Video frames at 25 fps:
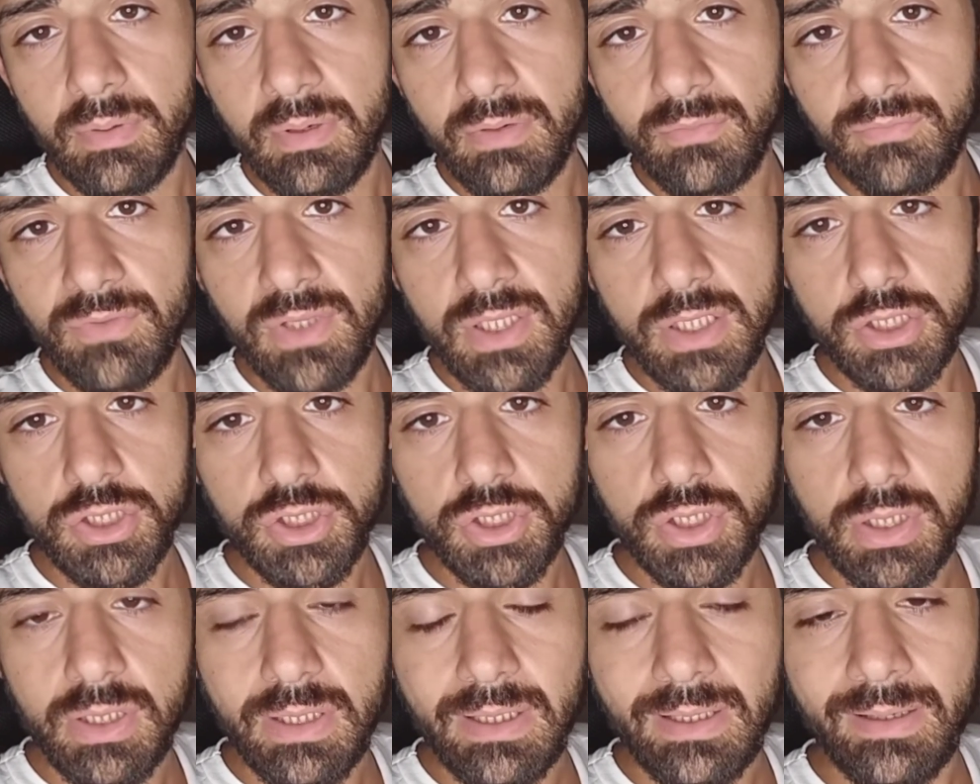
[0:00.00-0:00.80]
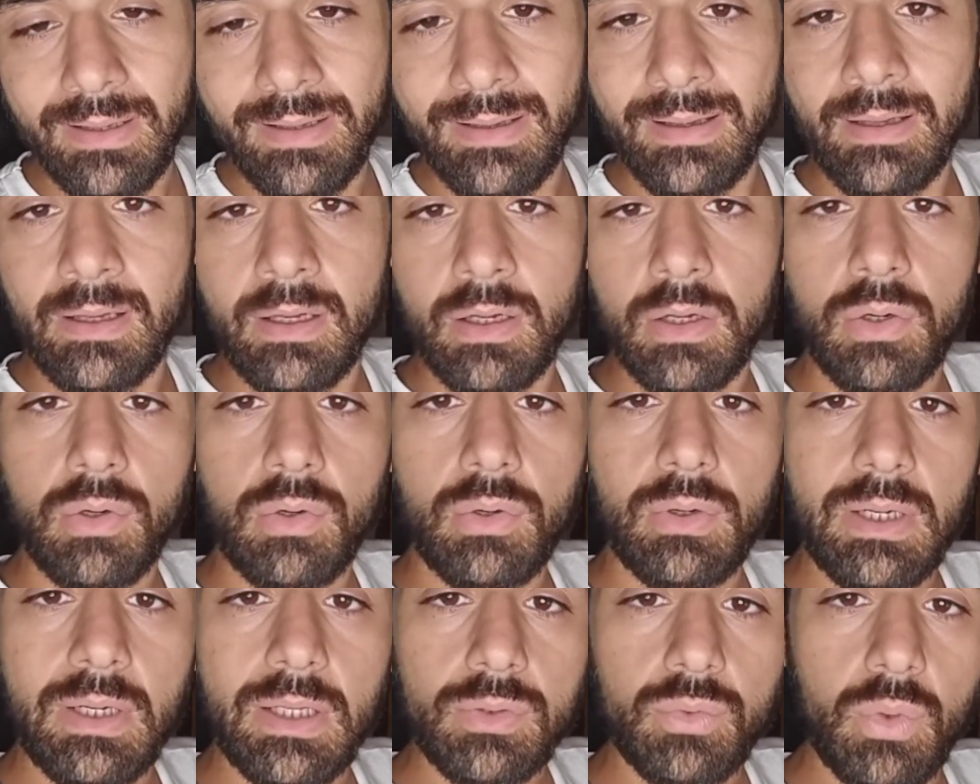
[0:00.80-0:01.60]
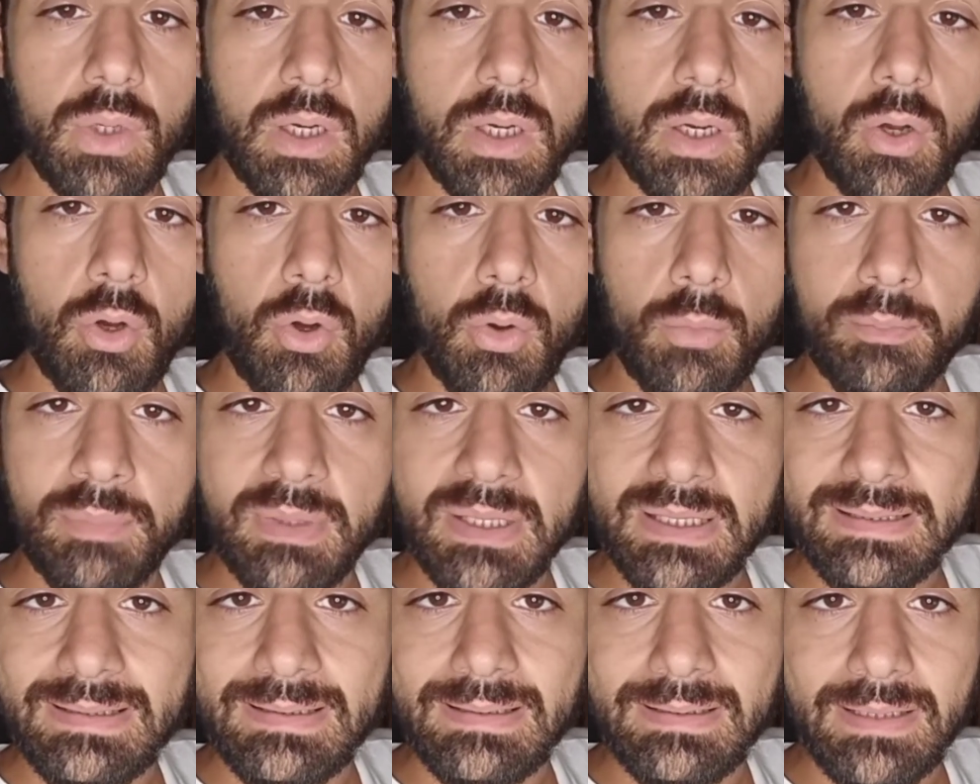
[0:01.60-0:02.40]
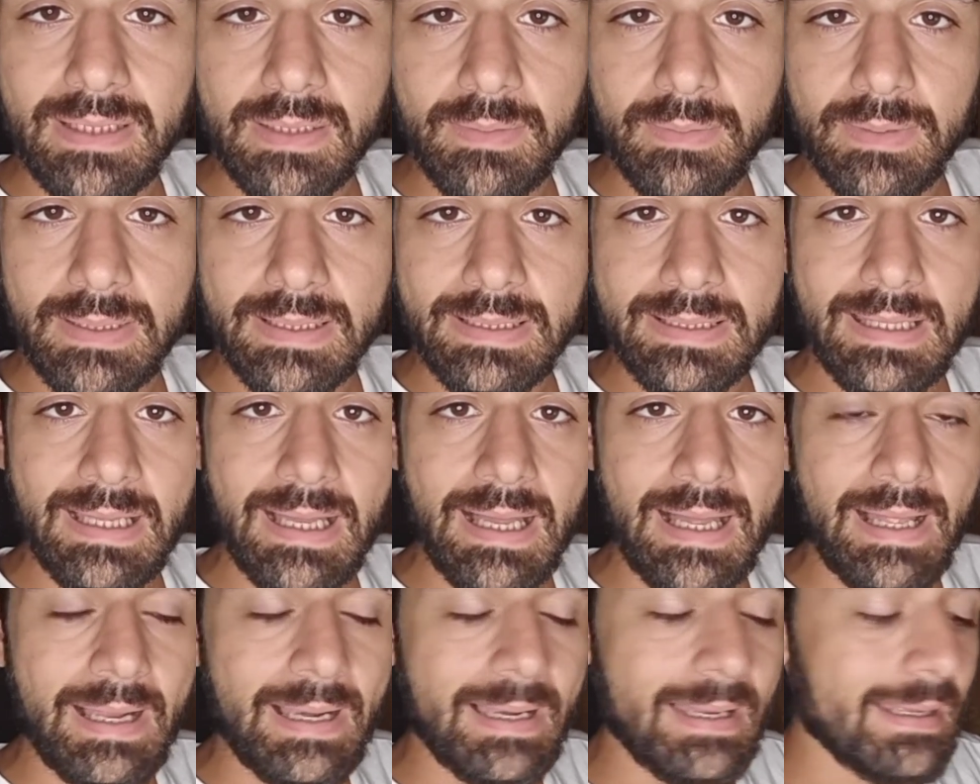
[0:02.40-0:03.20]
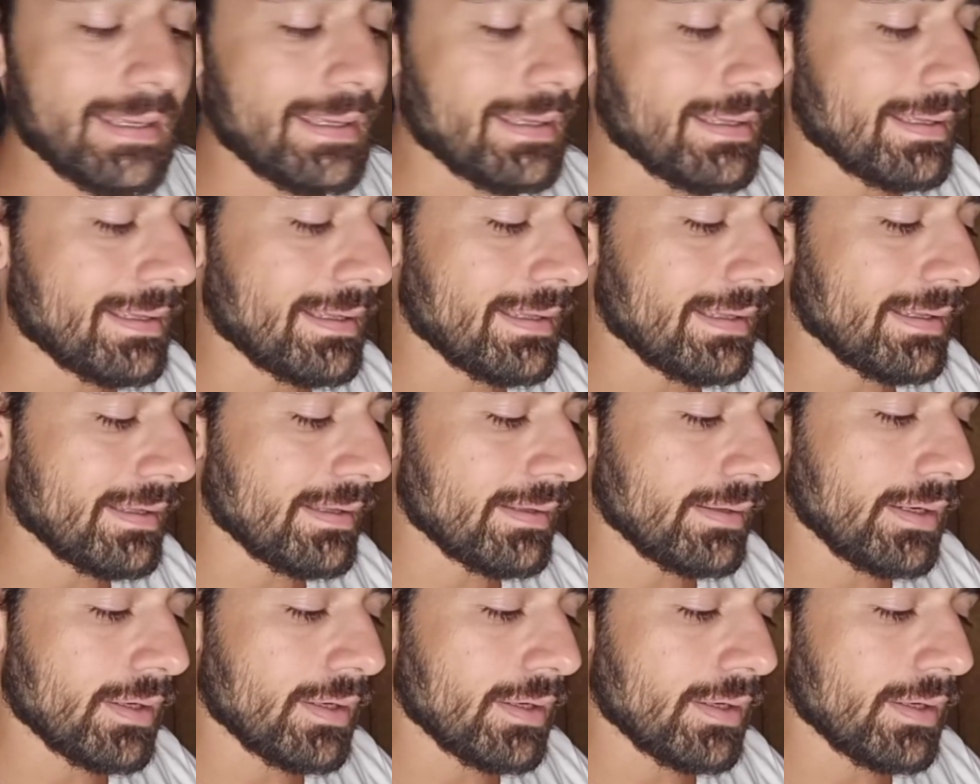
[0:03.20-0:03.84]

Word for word: vincere con la tua coppia sentimentale,